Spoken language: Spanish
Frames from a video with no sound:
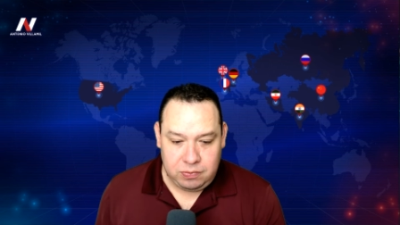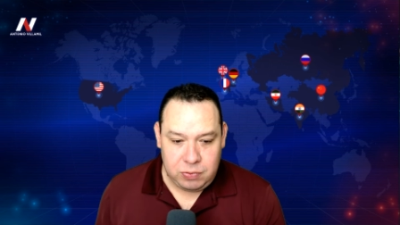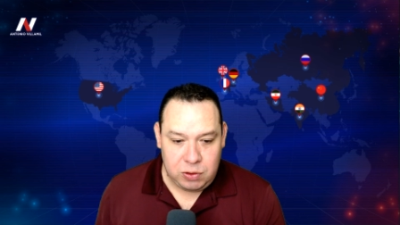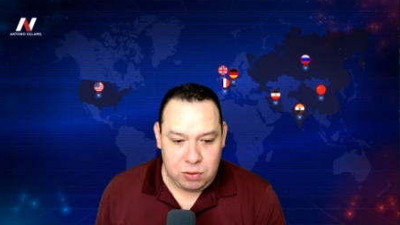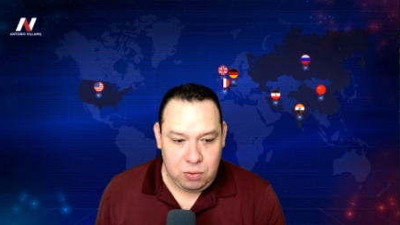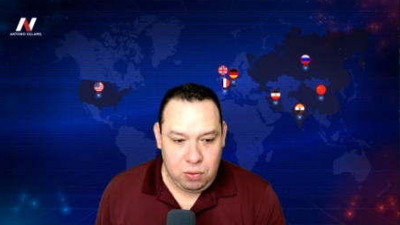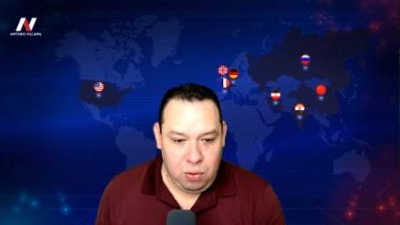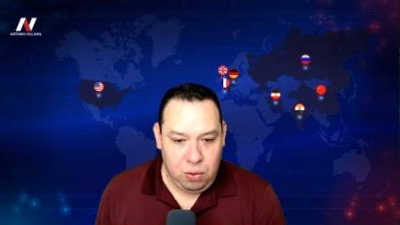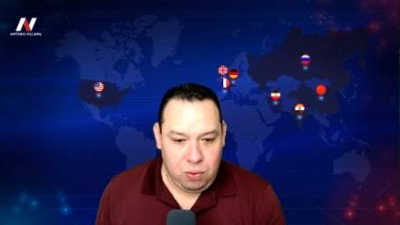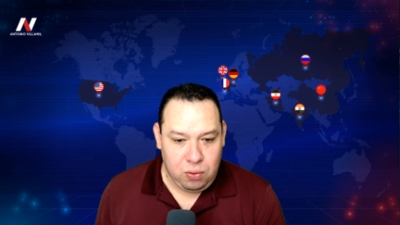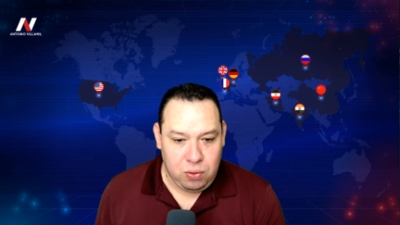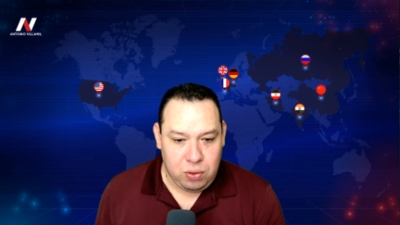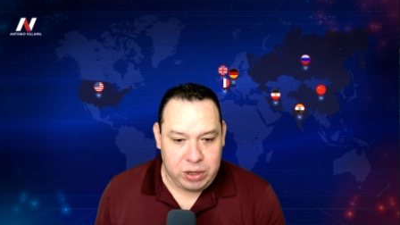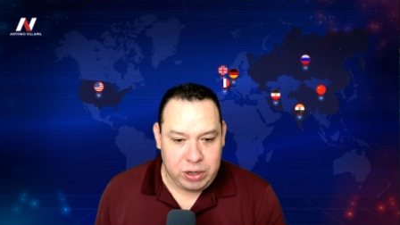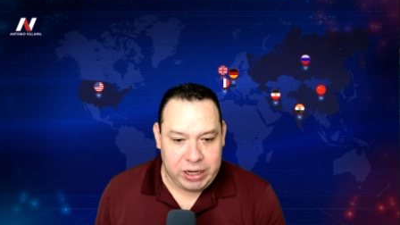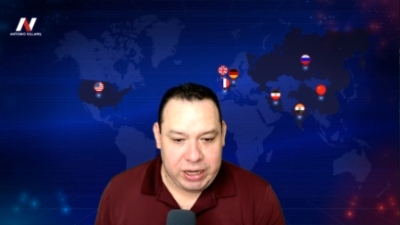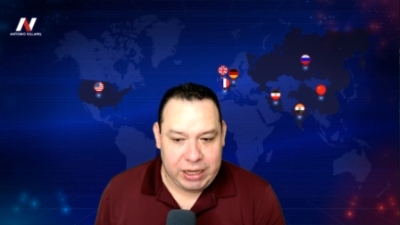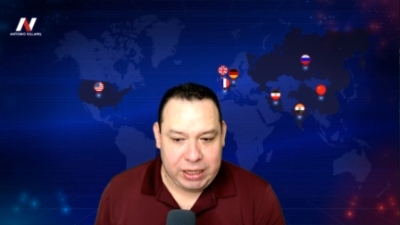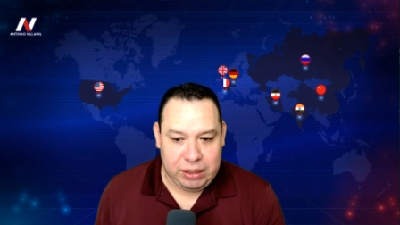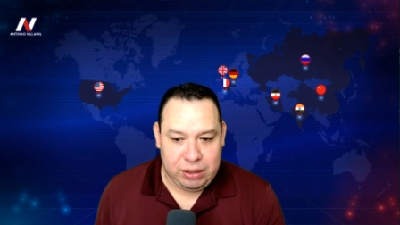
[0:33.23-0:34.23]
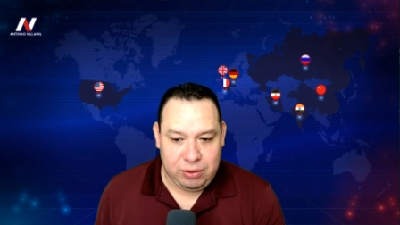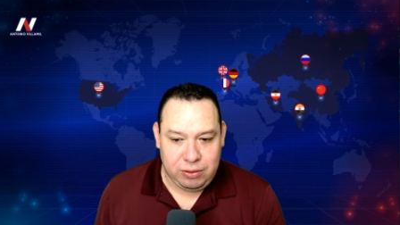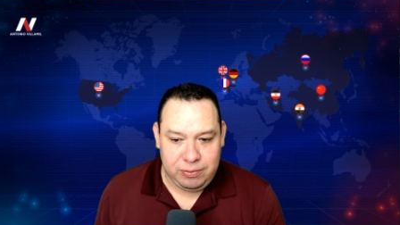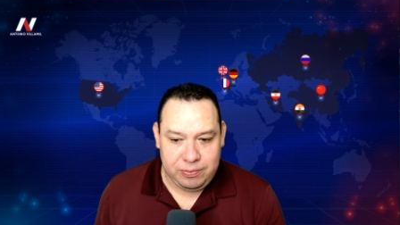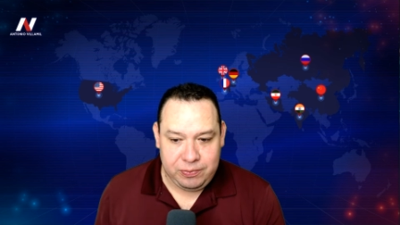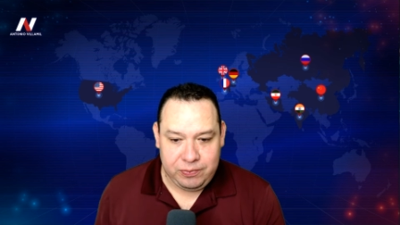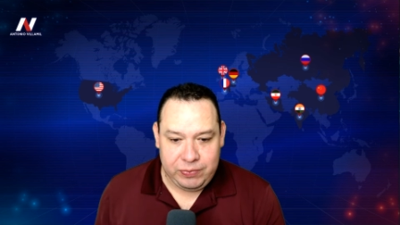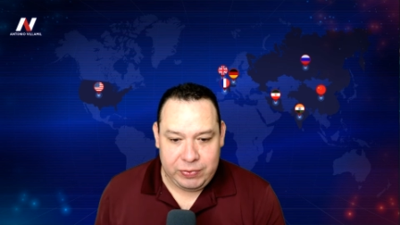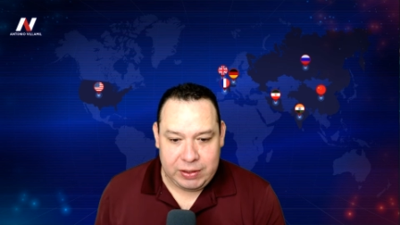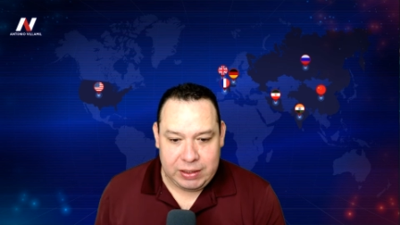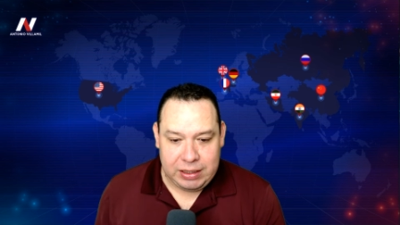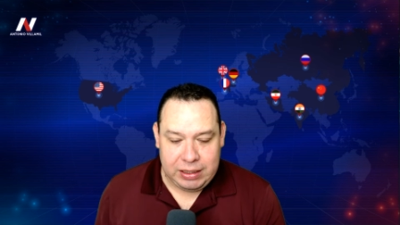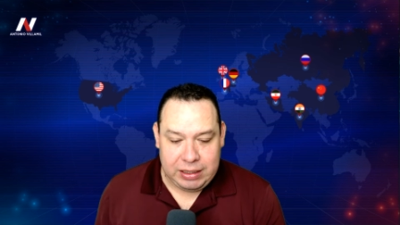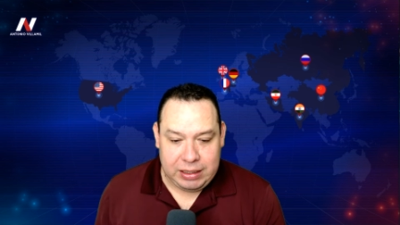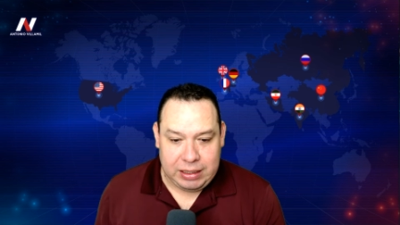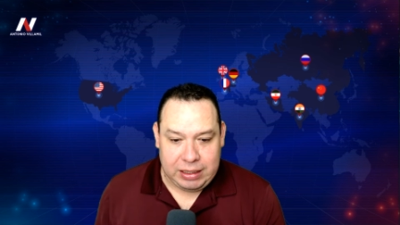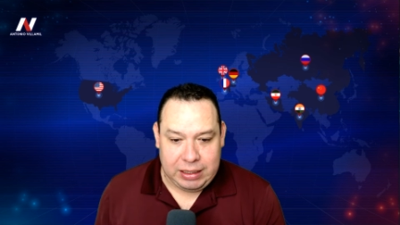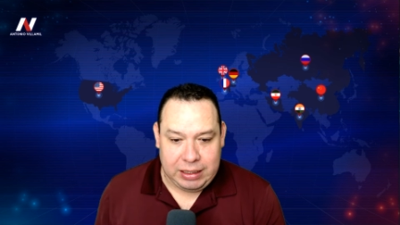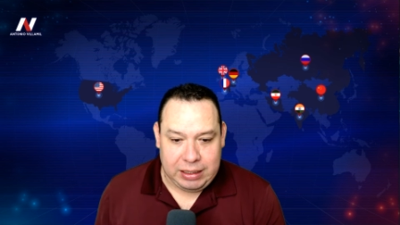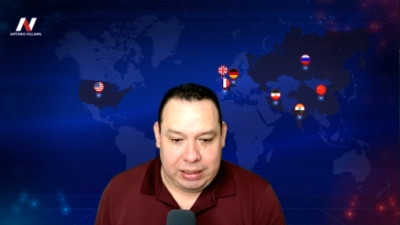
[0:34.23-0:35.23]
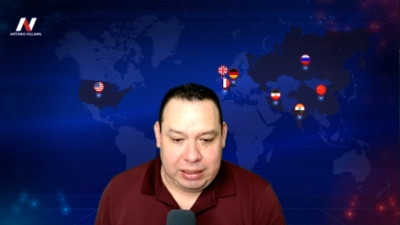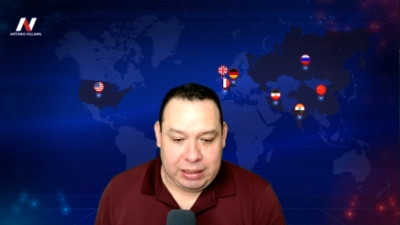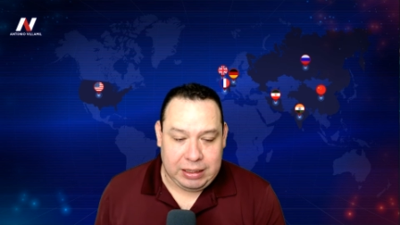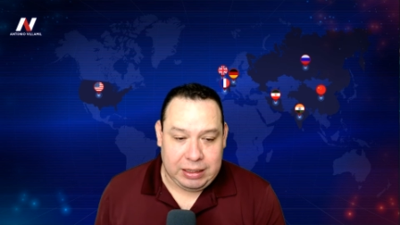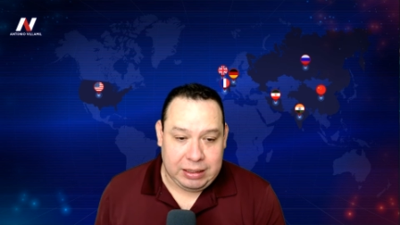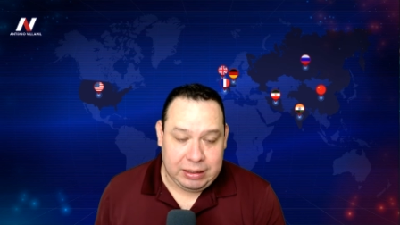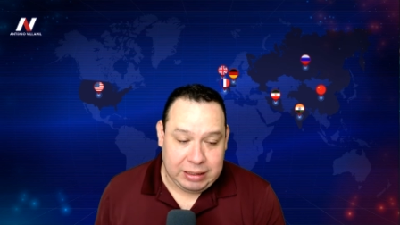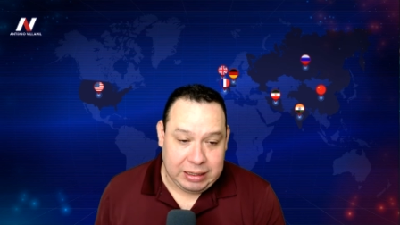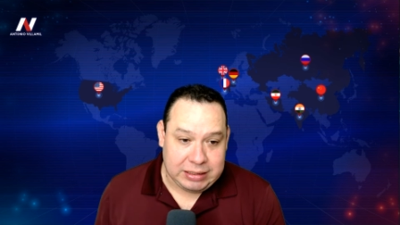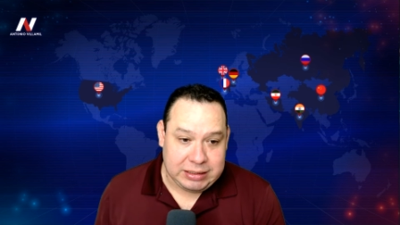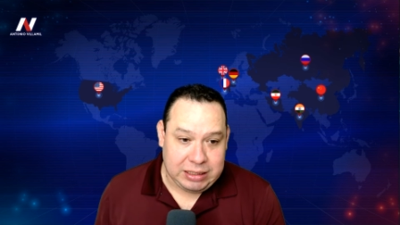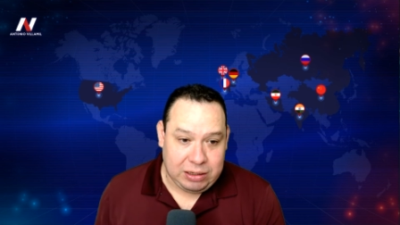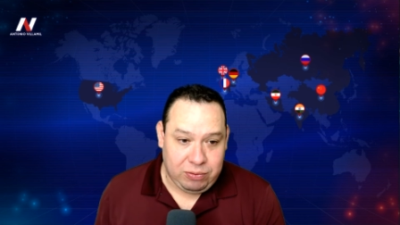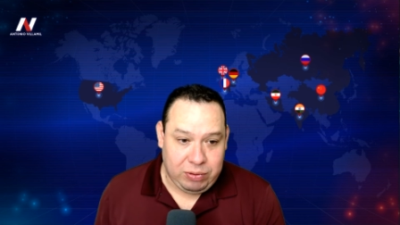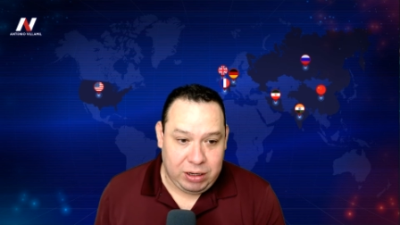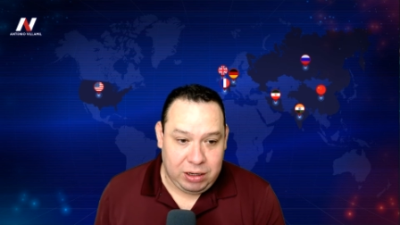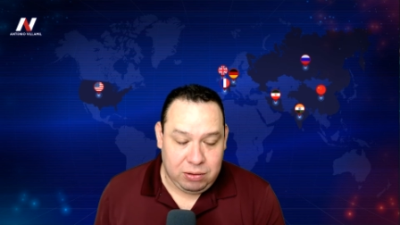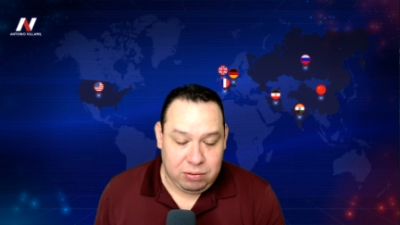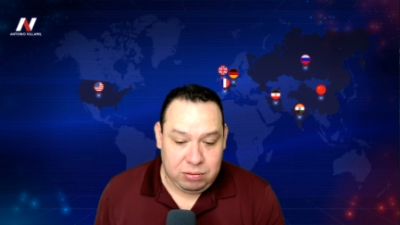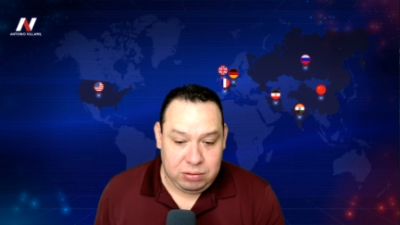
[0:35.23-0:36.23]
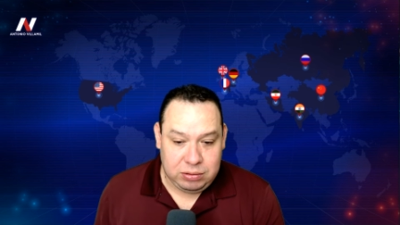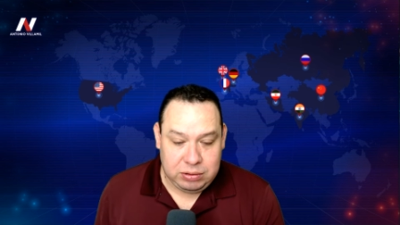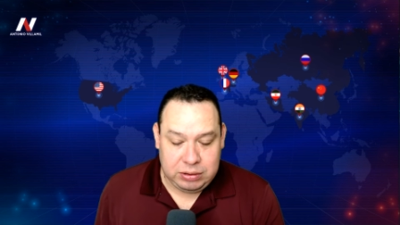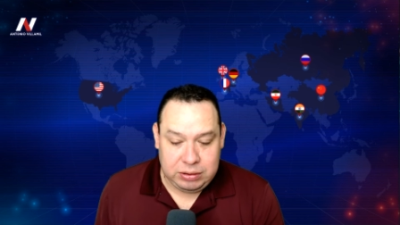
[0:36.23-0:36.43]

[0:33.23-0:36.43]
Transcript: ocurriendo. Eh, desde luego,